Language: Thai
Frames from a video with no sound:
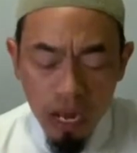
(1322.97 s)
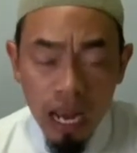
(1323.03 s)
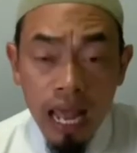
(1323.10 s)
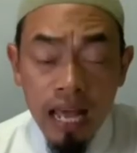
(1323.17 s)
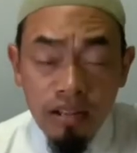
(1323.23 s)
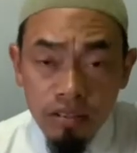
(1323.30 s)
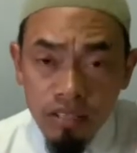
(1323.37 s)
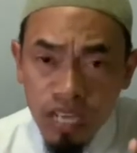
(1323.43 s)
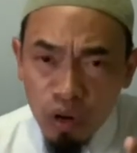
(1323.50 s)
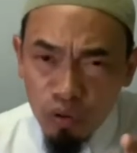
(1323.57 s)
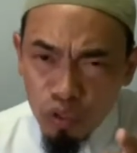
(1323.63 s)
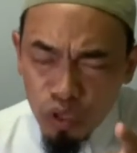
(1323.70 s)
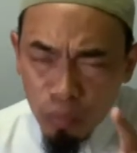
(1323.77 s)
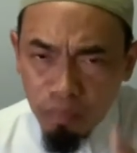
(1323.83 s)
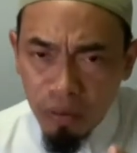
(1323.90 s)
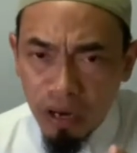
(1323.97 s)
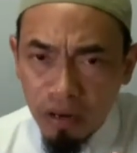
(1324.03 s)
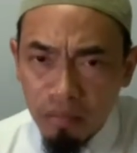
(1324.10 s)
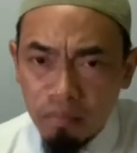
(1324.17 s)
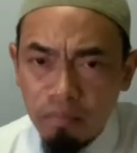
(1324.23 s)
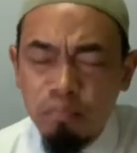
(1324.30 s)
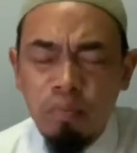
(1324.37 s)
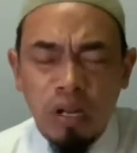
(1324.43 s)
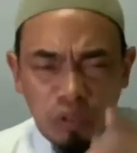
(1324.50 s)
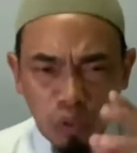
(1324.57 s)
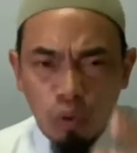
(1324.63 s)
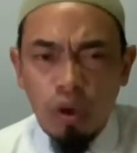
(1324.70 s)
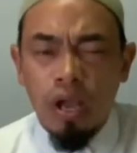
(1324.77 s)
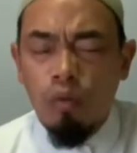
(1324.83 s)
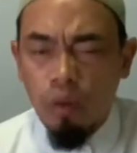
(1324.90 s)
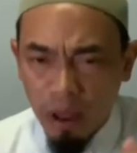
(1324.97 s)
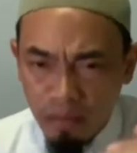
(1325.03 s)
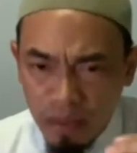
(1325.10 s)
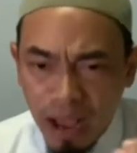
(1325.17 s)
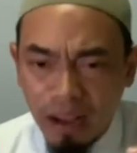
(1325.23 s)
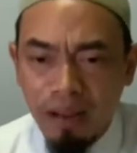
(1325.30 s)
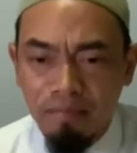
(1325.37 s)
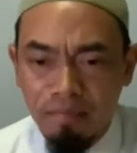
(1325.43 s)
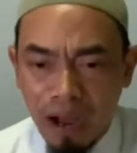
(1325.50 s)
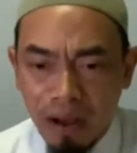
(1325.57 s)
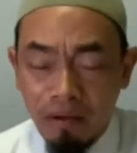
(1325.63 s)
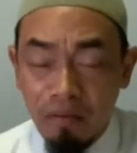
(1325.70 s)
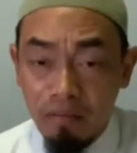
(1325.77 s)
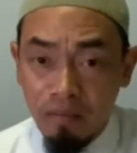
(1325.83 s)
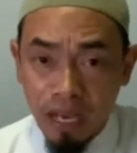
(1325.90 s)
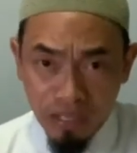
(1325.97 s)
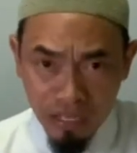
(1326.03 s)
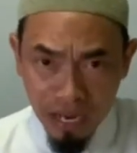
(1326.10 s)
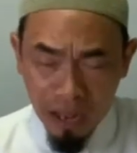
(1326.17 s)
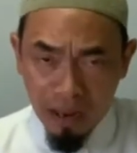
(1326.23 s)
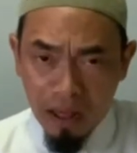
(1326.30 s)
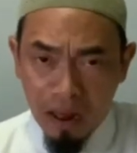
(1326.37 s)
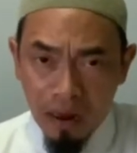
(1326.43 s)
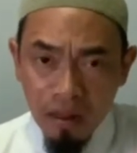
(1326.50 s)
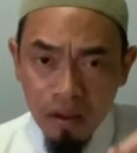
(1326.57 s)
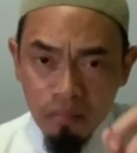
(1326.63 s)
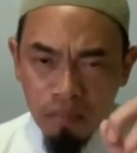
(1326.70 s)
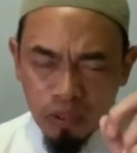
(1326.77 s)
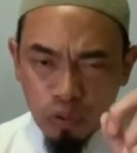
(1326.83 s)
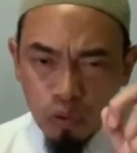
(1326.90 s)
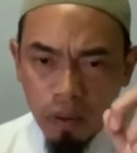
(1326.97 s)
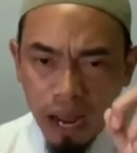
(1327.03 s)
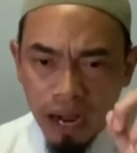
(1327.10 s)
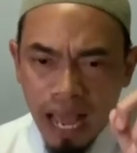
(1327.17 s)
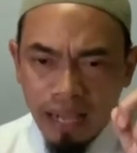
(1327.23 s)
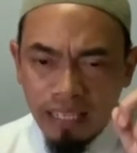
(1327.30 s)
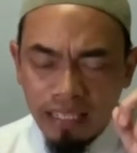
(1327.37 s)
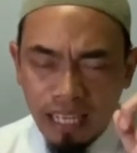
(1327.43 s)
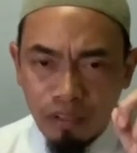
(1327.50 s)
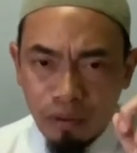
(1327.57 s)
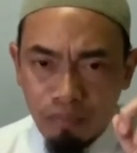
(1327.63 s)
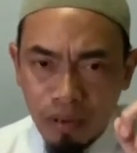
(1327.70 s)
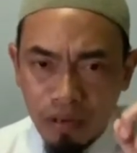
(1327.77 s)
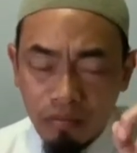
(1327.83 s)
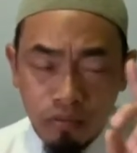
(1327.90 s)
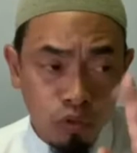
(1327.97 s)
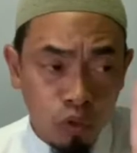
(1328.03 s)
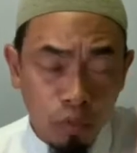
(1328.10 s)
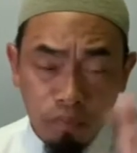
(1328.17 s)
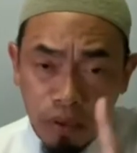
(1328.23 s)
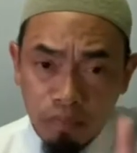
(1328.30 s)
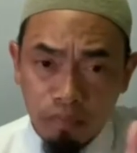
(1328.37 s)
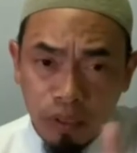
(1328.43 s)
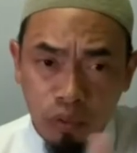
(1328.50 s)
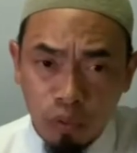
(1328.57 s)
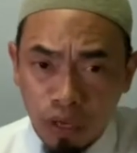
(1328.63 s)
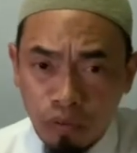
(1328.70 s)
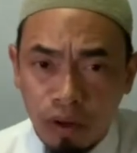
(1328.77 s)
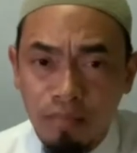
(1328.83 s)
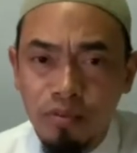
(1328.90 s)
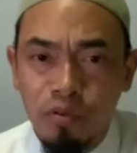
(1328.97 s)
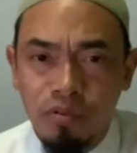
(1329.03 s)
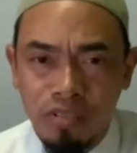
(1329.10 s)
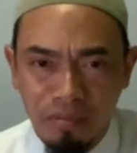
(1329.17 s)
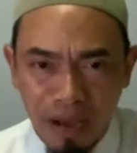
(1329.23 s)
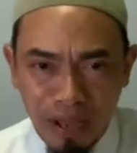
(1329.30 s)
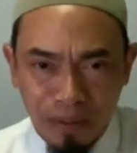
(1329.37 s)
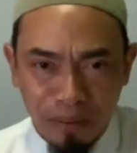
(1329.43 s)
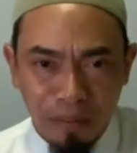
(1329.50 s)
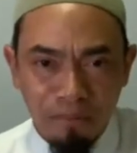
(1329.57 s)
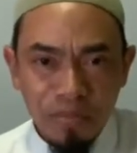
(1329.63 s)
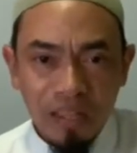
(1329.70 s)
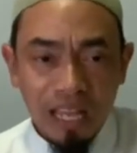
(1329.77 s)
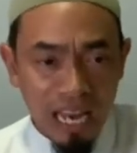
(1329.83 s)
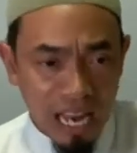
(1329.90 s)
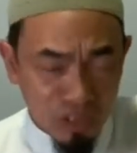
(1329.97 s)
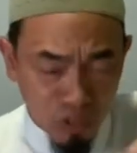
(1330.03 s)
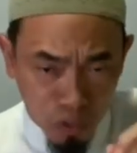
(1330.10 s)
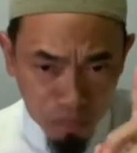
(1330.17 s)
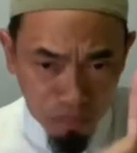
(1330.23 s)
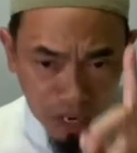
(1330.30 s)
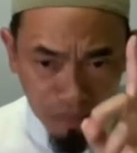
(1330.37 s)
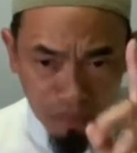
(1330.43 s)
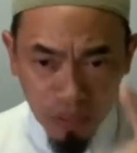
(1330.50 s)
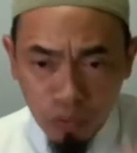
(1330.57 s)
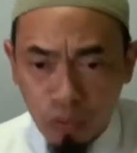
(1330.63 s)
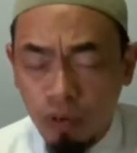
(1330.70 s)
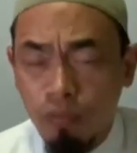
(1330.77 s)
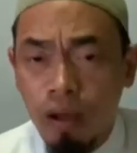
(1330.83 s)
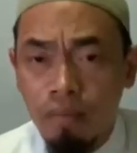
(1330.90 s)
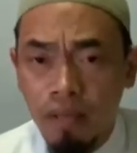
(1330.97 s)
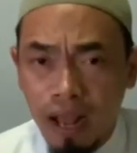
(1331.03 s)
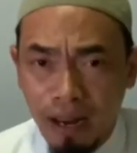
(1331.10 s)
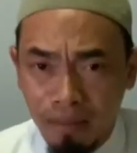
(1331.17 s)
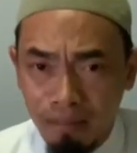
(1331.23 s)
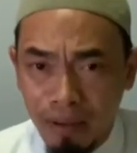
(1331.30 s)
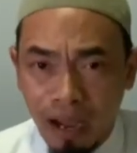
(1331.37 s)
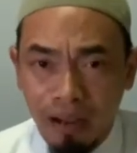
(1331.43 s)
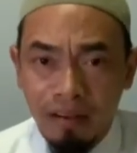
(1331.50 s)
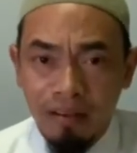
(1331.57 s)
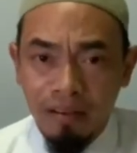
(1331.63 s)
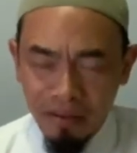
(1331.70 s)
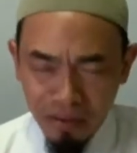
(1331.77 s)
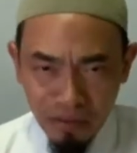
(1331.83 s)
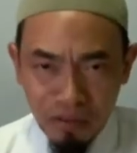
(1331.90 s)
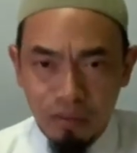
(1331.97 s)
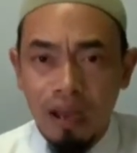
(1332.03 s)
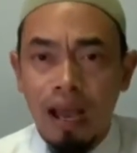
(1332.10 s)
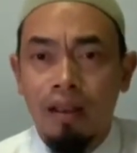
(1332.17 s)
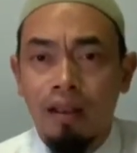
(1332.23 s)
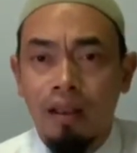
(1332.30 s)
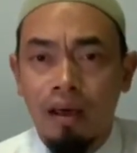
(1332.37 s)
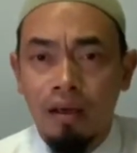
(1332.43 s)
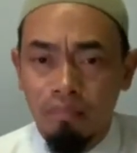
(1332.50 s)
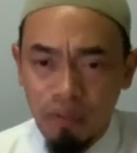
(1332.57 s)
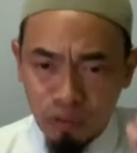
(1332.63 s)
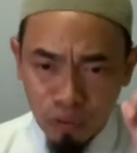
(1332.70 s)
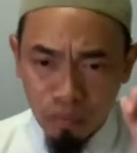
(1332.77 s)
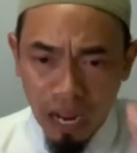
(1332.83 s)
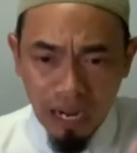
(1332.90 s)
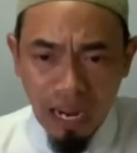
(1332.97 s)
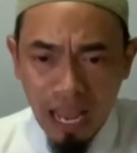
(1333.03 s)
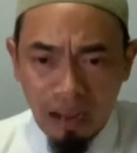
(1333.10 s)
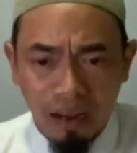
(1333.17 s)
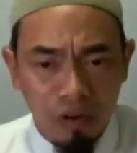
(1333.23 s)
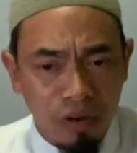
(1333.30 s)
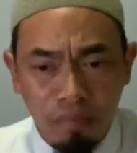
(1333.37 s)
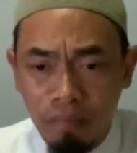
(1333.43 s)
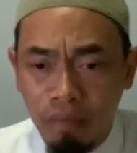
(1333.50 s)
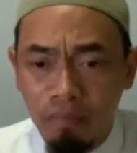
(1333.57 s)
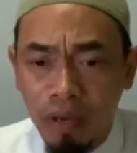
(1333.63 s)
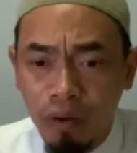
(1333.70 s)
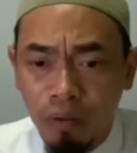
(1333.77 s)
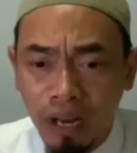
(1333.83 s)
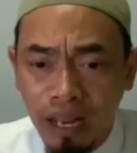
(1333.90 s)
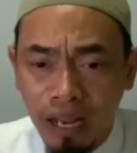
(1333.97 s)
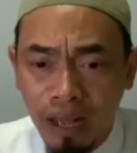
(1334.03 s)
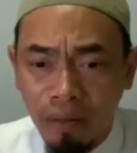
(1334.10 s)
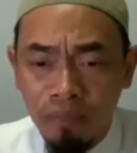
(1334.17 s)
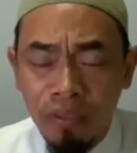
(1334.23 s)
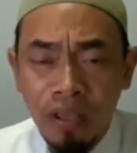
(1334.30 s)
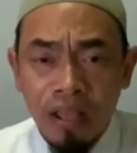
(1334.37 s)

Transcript: และเจ้าจงเปิดประตูแห่งความยากลำบาก มาชาอัลลอฮ์ประตูบานแรกที่ท่านต้องปิดจงปิดประตูแห่งความสุขสบายก่อน และจงเปิดประตูแห่งความยากลำบากสุบฮานัลลอฮ์ประตูบานแรกเราก็ปิดไม่ลงแล้วนะ